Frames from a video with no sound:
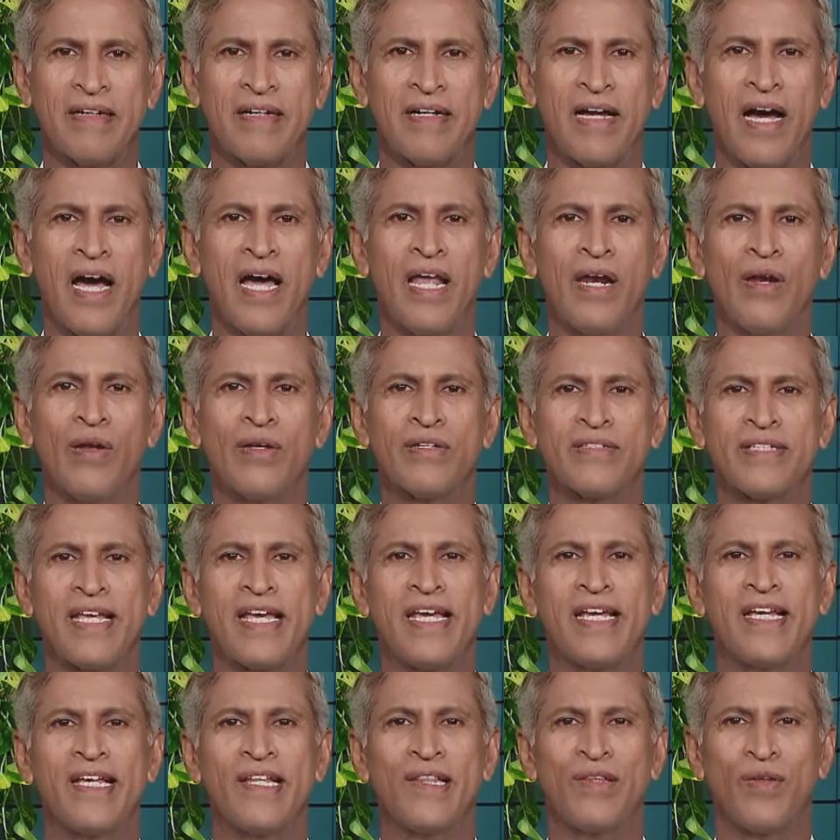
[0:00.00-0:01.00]
గాలిలో
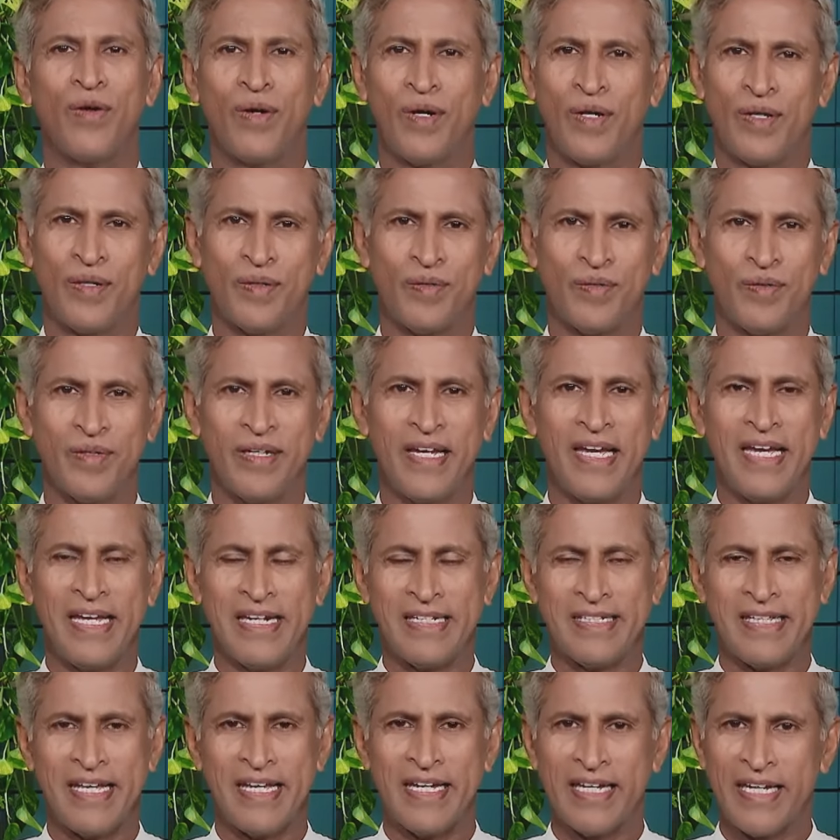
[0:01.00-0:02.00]
సైకిల్ దొక్కటం
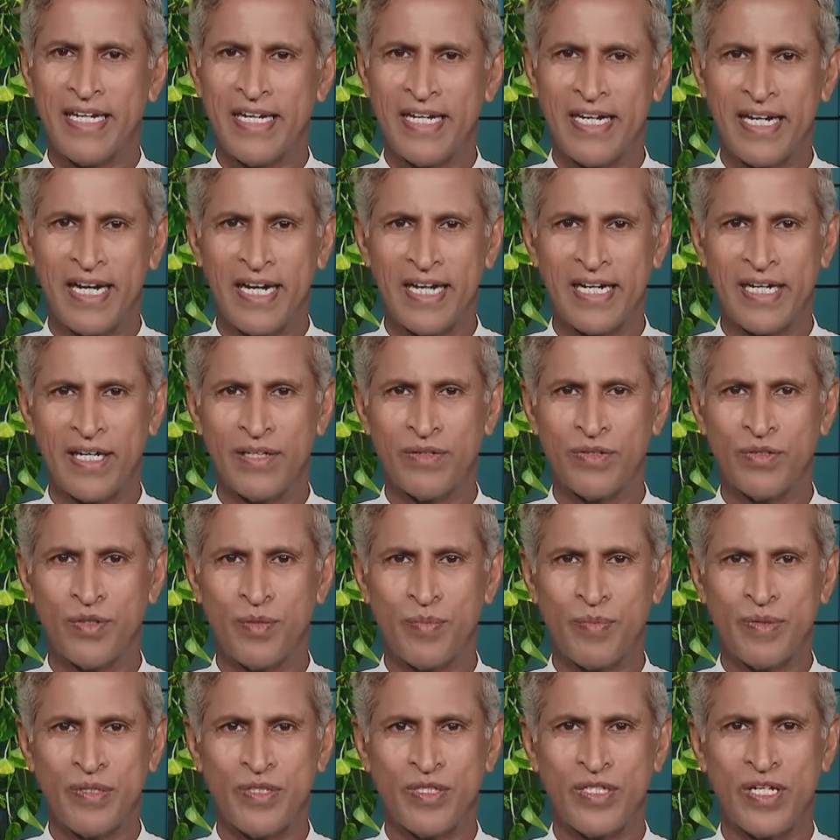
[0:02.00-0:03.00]
ఎయిర్ సైకిలింగ్ అంటాం
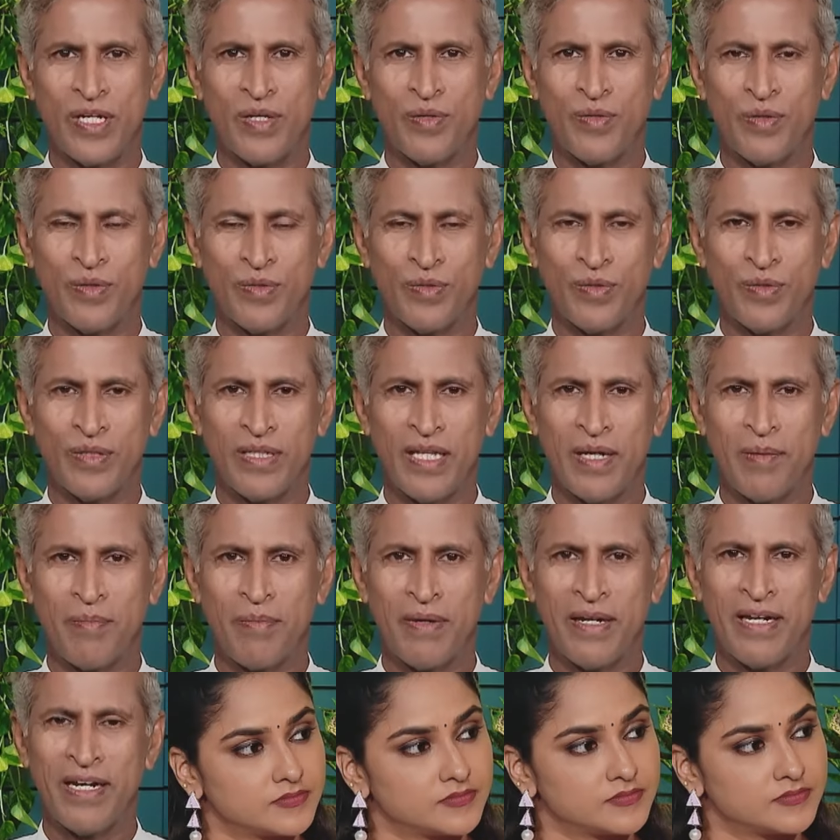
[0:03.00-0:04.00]
చూపించాం గుర్తుందా
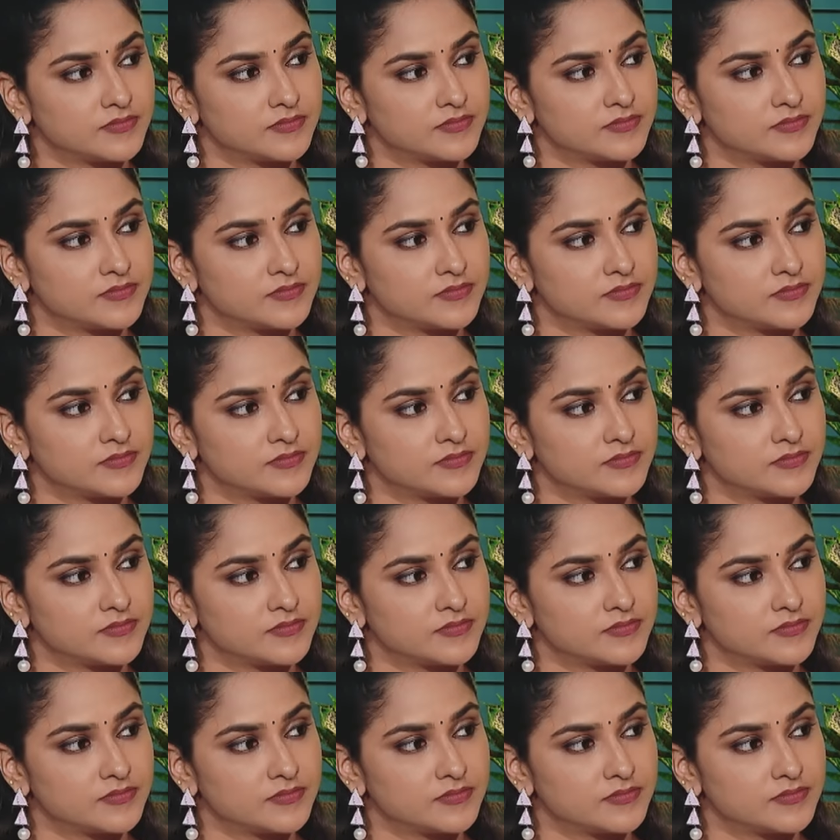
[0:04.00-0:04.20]
ఎప్పుడన్నా